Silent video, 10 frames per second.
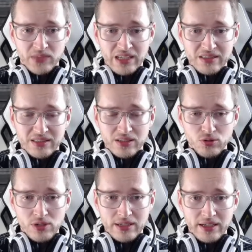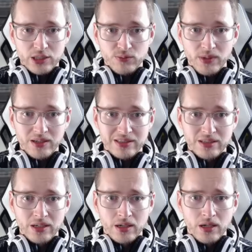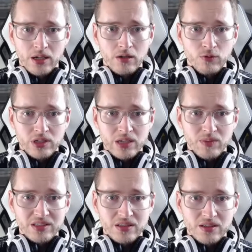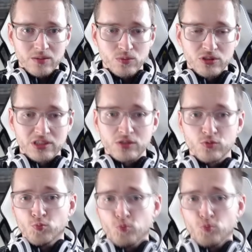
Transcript: Das ist natürlich etwas, von dem man sagen muss,